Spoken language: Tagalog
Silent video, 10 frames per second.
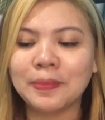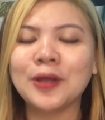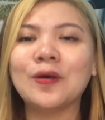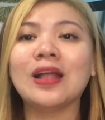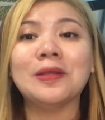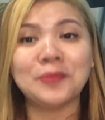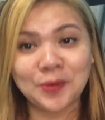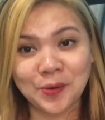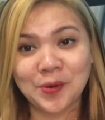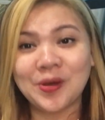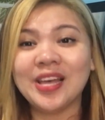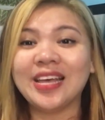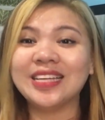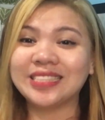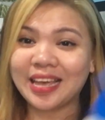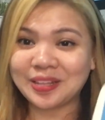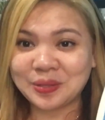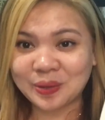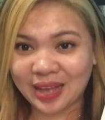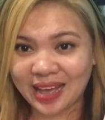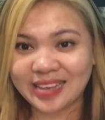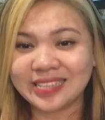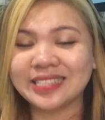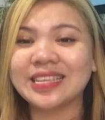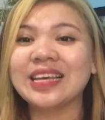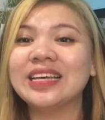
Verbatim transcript: Pero alam ko, isa ito guys,